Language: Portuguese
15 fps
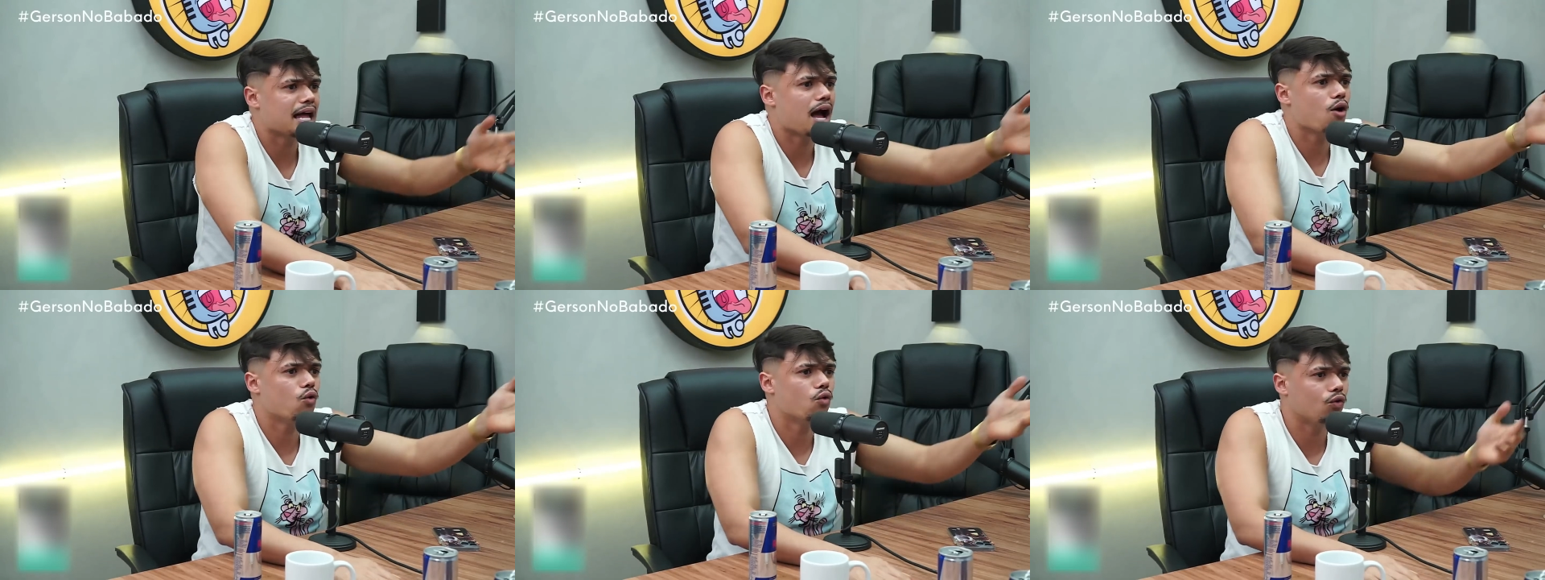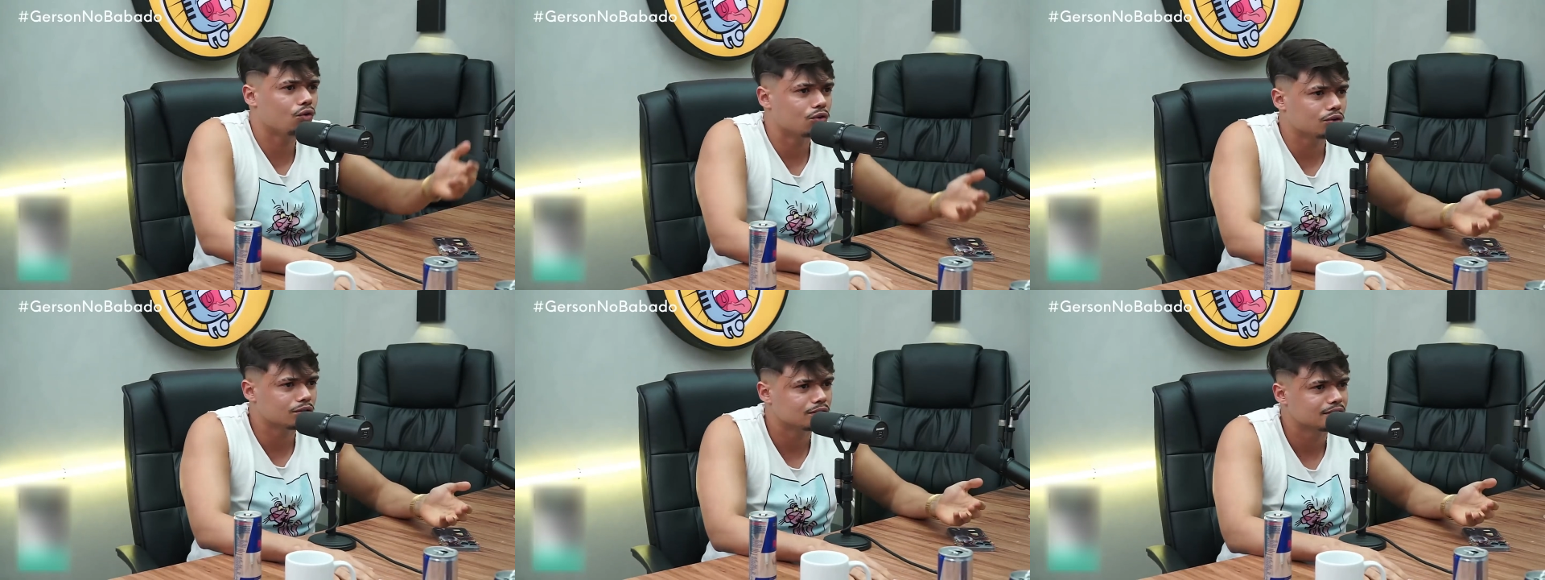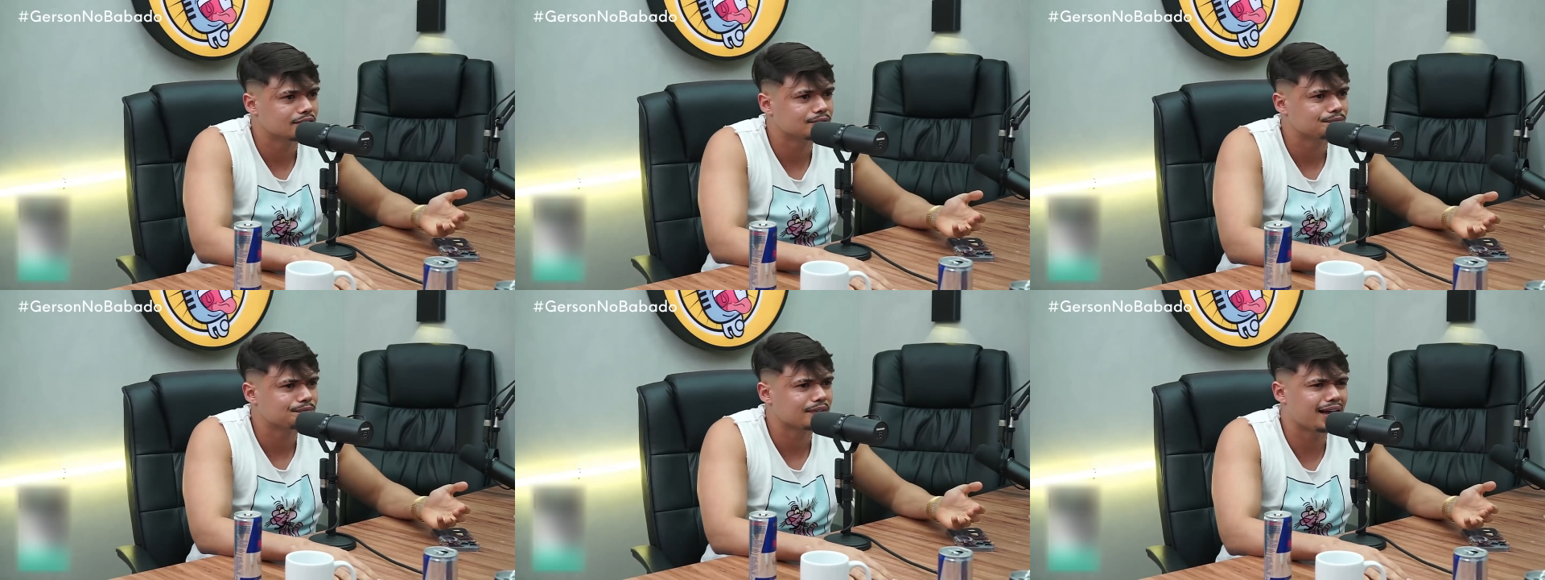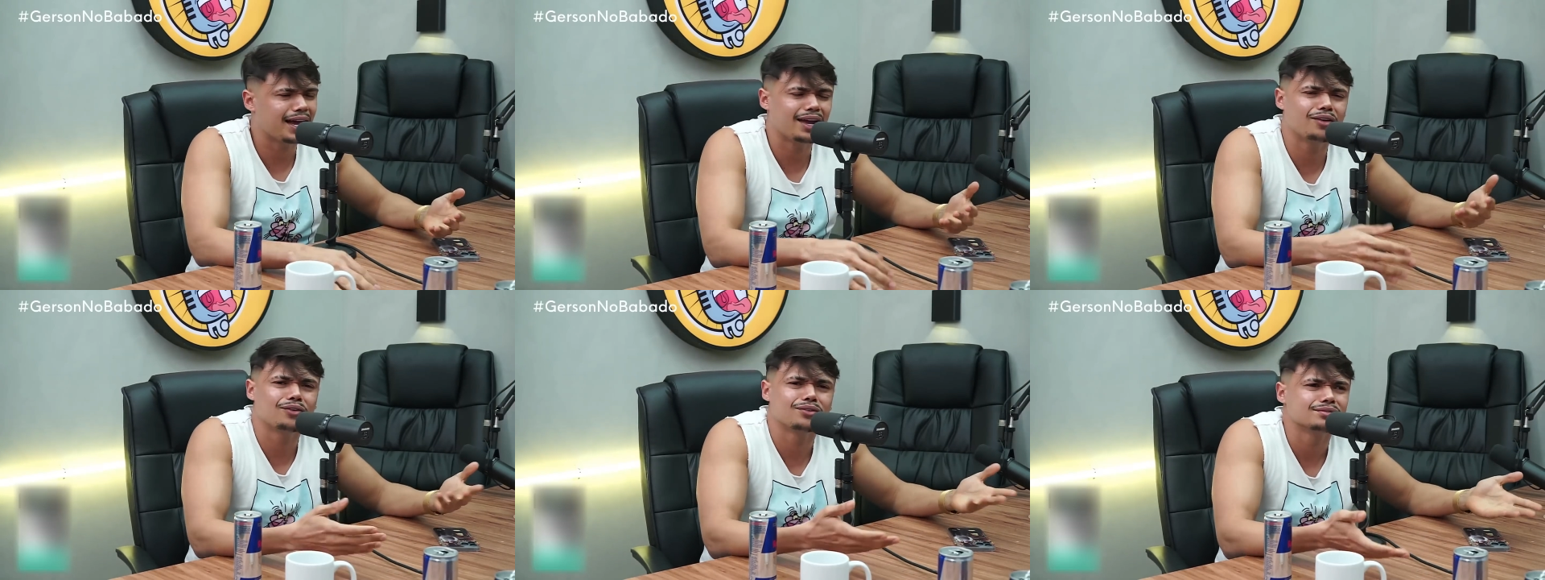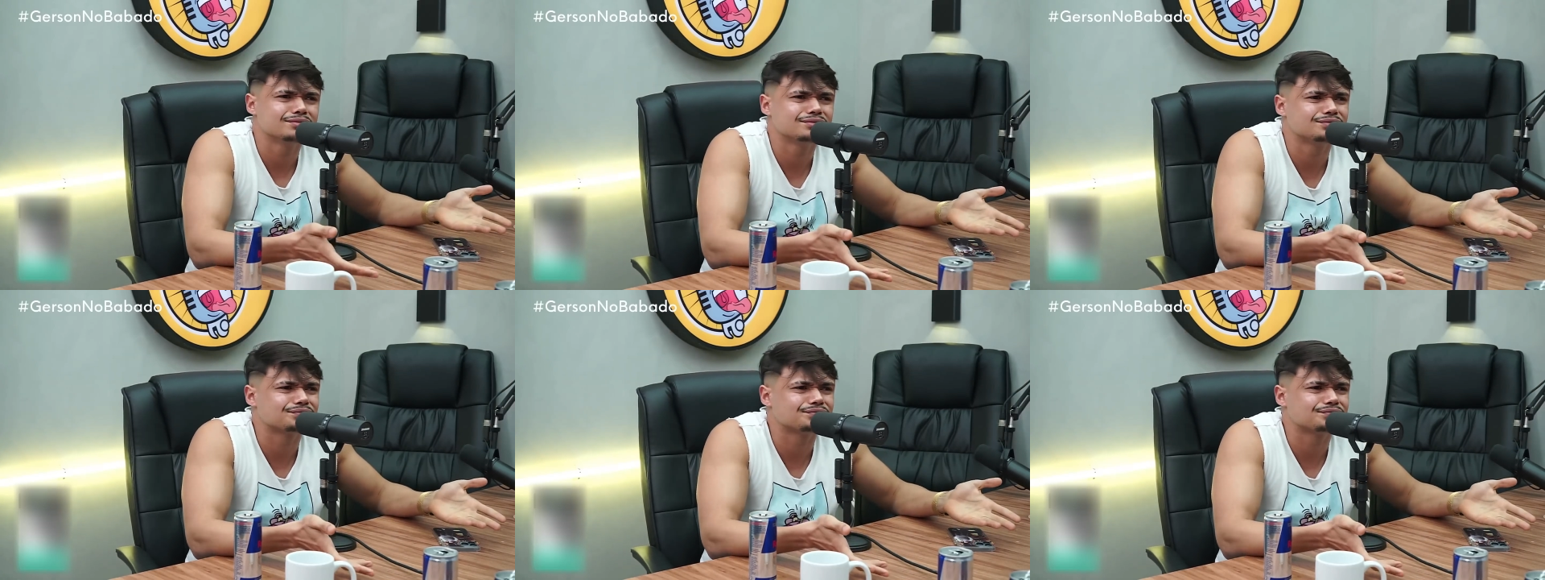dá um. Aí eu,